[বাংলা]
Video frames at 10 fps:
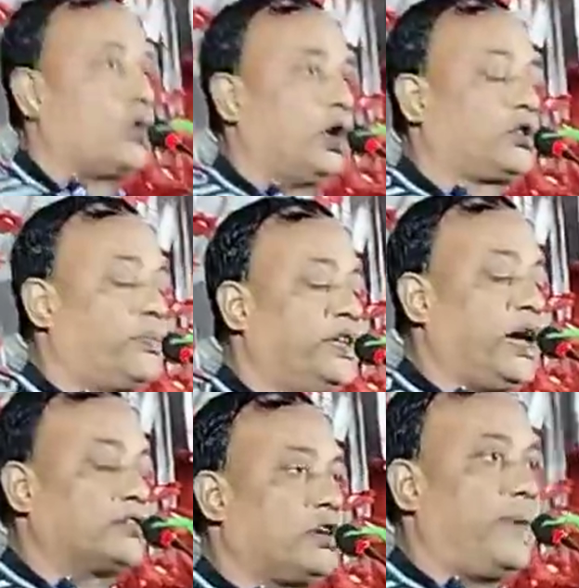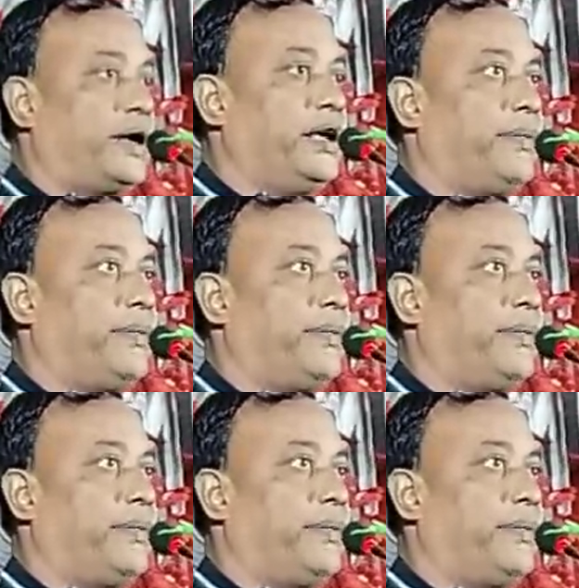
গত বিধানসভা